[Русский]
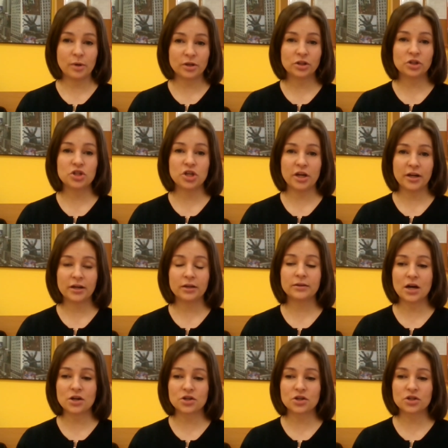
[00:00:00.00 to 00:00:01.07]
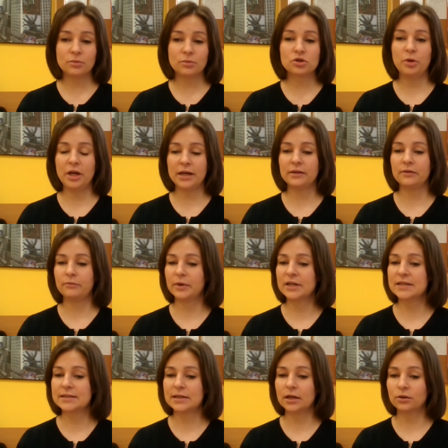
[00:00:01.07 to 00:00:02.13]
Джарянин также для поступления в
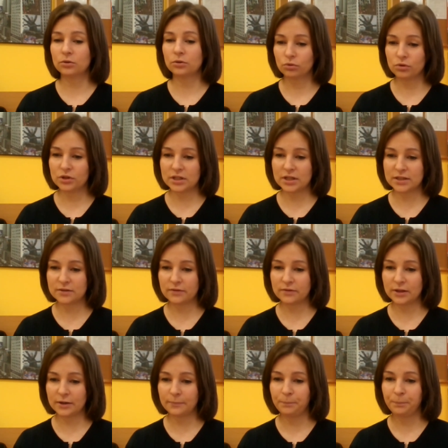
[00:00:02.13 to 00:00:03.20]
магистратуру, естественно.